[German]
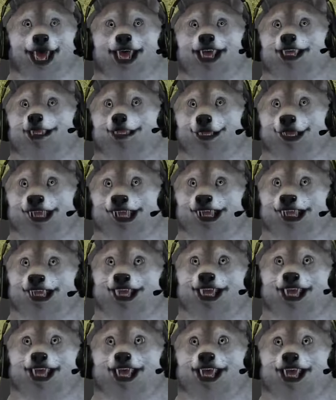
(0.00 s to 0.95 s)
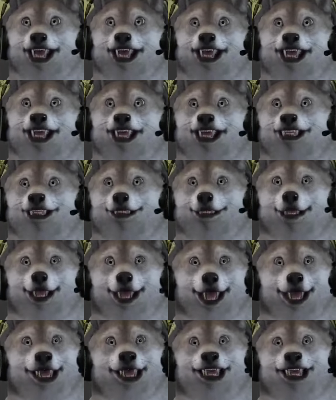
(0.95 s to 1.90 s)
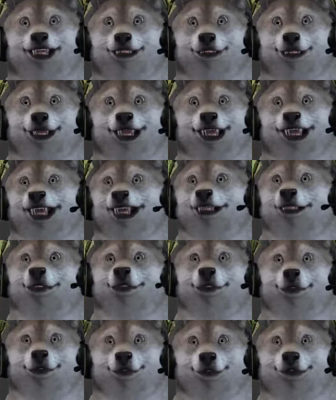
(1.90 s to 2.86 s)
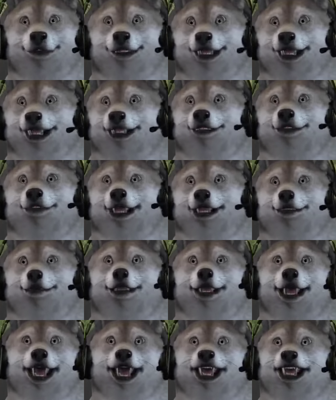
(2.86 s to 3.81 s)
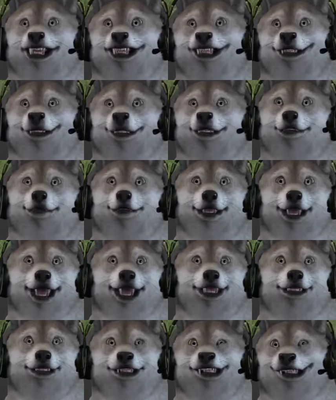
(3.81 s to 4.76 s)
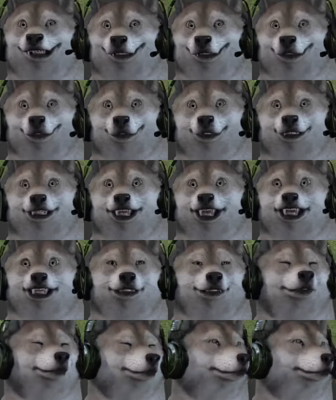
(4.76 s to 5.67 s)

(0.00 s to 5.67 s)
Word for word: und DLCs ist auch noch ganz wichtig. Äh, man muss die gleichen Mods und DLCs haben.